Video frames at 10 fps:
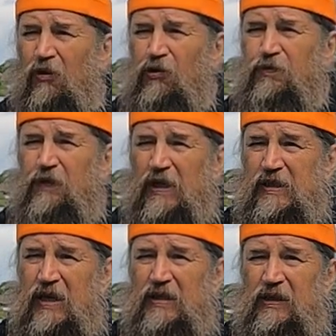А вот в
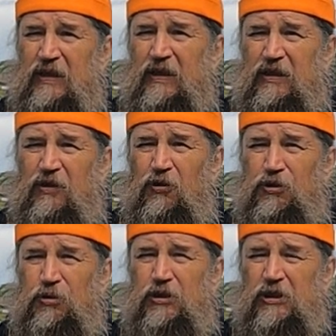Казани
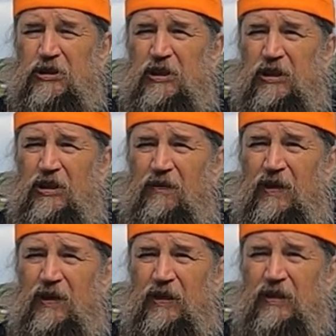его чудесное
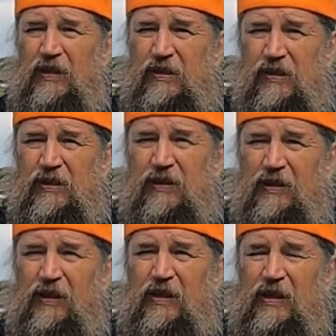явление
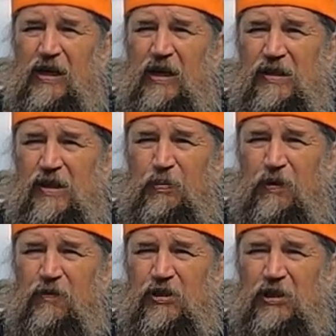действительно
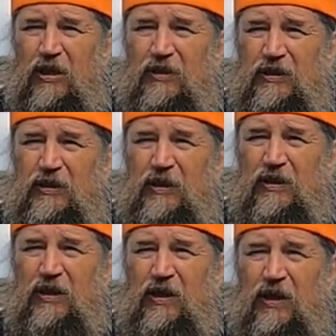сопровождалось
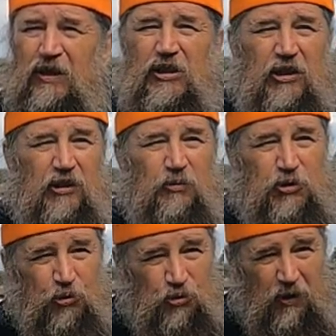
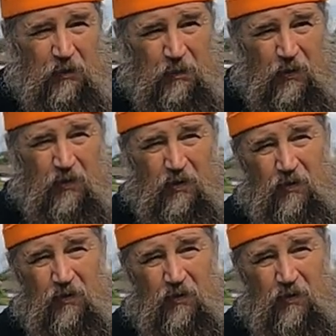неким чудом.